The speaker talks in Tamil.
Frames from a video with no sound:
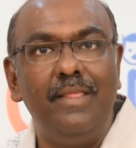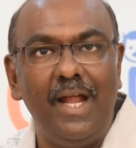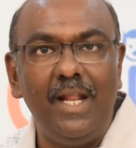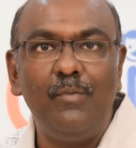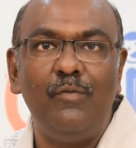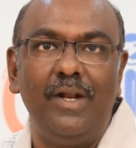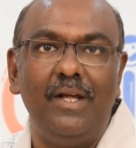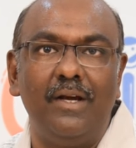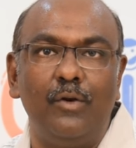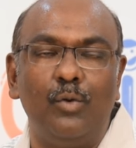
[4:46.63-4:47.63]
தினமும்
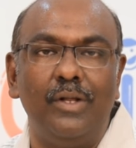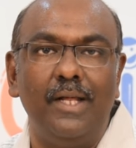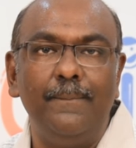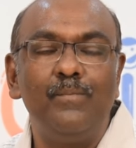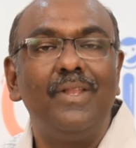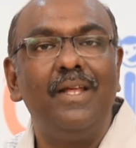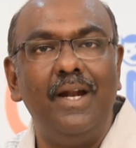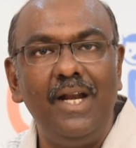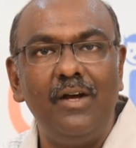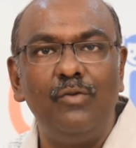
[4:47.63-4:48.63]
வெள்ளைக்கரு கொடுங்க
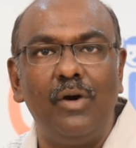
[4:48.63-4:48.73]
ரெண்டாவது